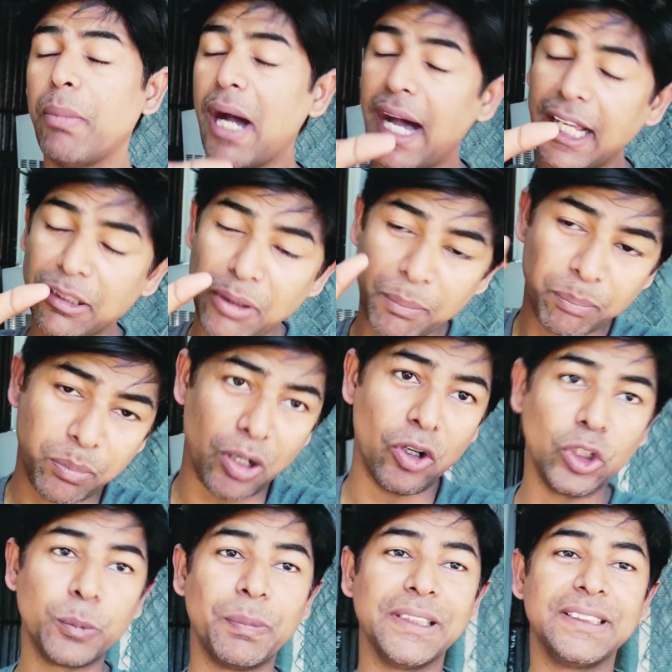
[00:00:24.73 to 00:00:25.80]
बाद में
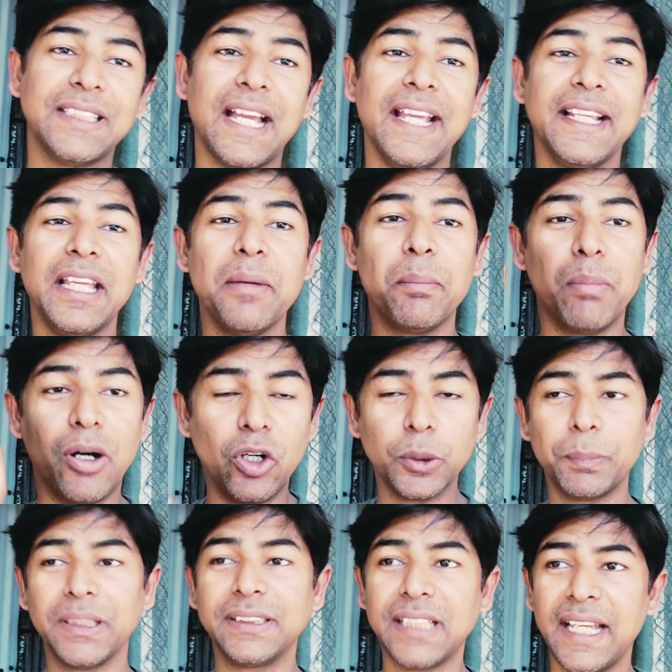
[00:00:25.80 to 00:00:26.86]
बहुत पछताएंगे
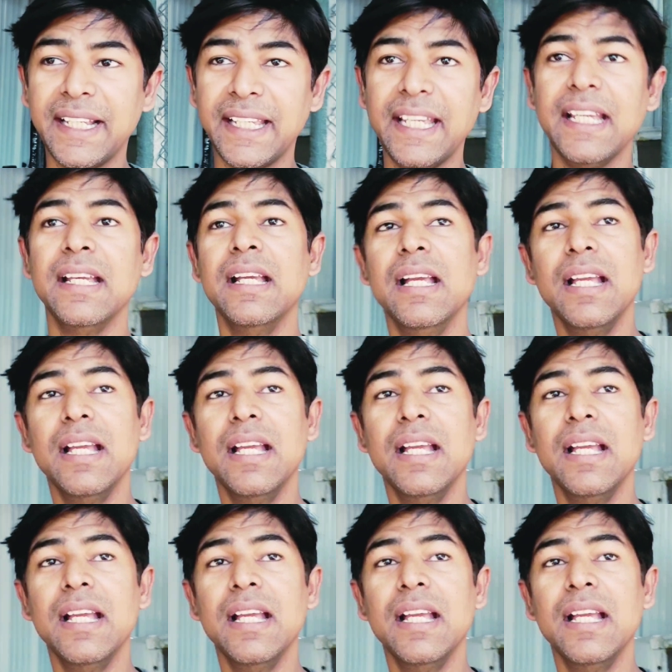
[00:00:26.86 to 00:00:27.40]
बहुत पछताएंगे